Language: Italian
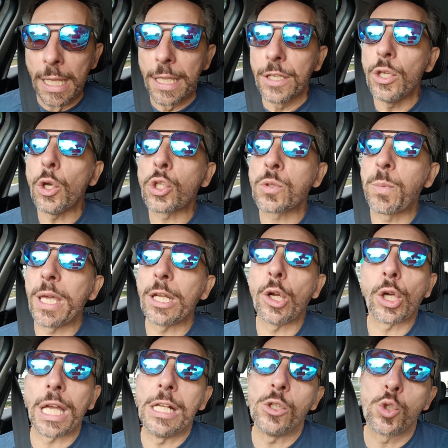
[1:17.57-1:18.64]
Io spero
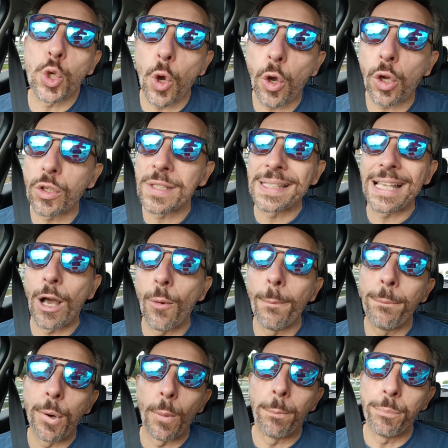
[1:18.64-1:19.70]
che il gioco sia un
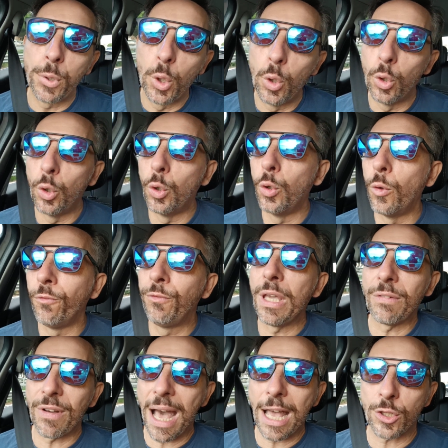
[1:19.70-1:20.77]
po' più
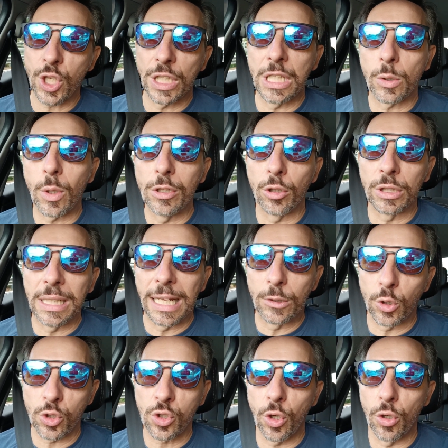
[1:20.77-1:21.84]
vivace di quello
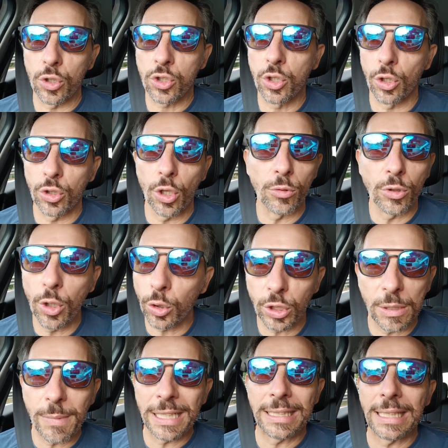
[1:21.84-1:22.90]
dell'anno scorso. Non lo
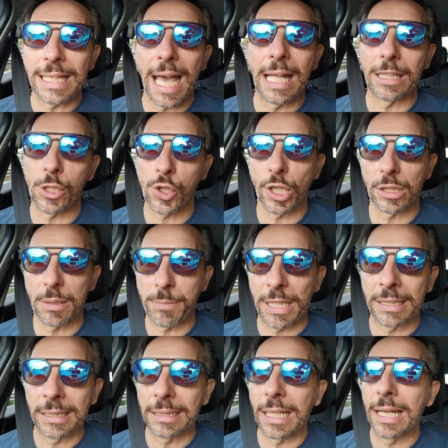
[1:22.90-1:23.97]
dimenticate, certe
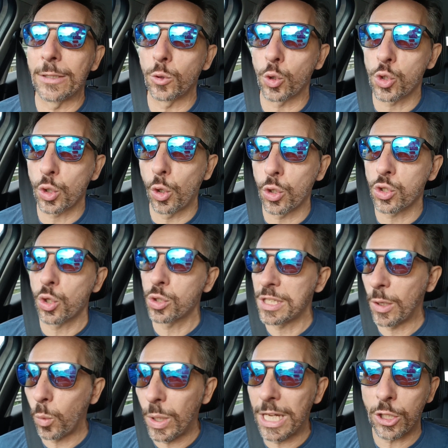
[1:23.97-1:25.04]
partite l'anno scorso
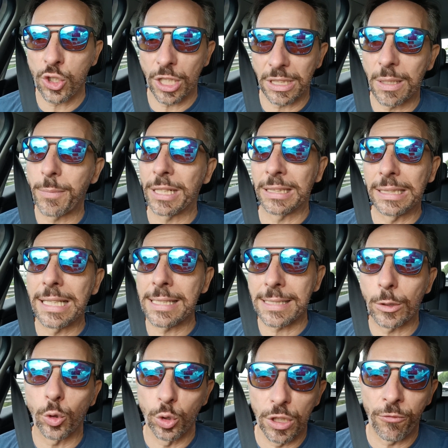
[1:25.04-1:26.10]
seguire certe partite è
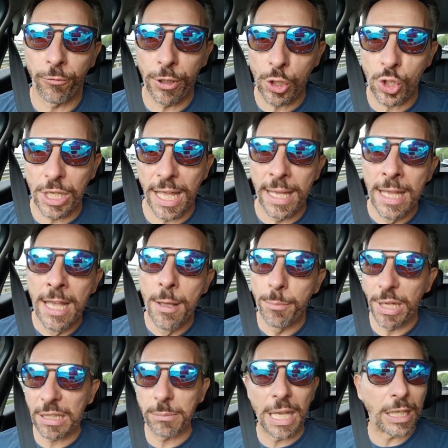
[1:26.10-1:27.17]
stato difficile.
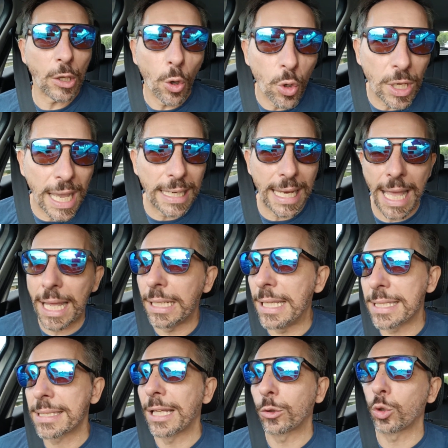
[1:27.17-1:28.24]
Per me che ho un canale è
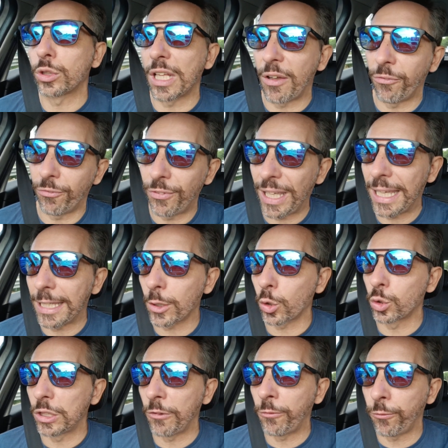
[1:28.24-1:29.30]
stato davvero
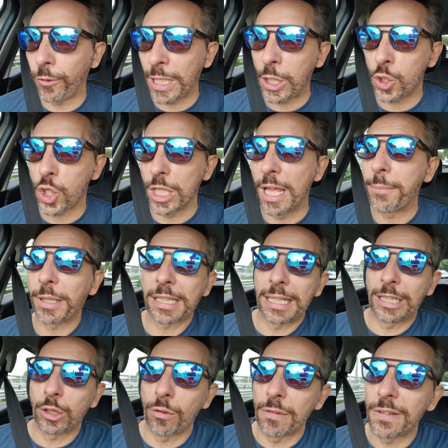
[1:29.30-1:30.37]
difficile perché le
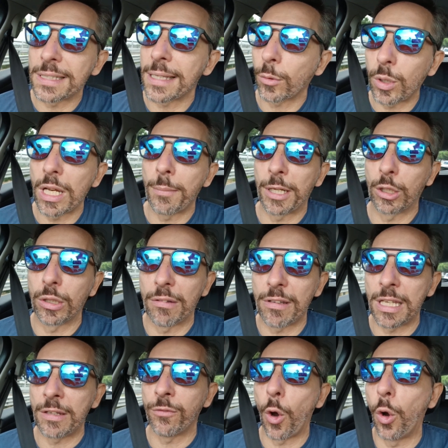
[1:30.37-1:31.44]
dovevi seguire ma non
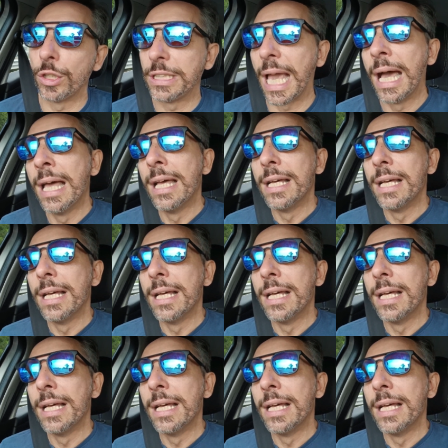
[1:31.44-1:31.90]
avevi voglia.